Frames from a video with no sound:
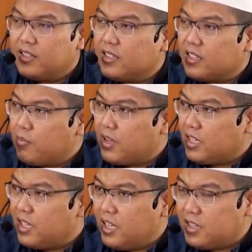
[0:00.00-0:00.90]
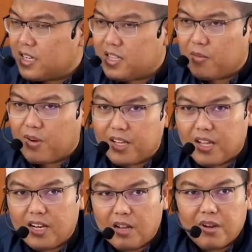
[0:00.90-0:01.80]
Tetap aja. Jadi interaksi dengan
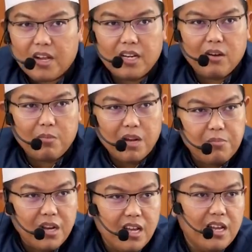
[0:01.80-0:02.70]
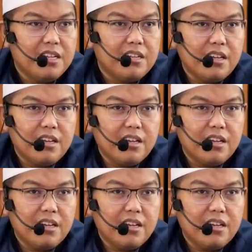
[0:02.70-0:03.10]
mereka dalam rangka dakwah pelan-pelan,